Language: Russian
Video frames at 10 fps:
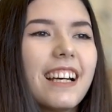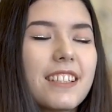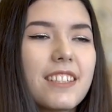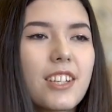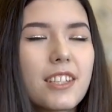
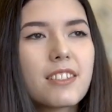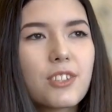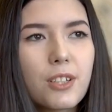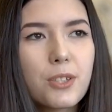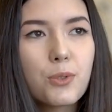А сейчас
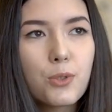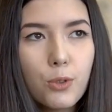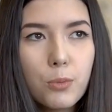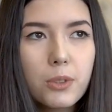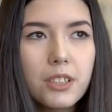началась
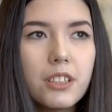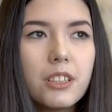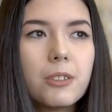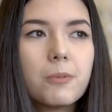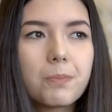учеба,
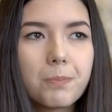и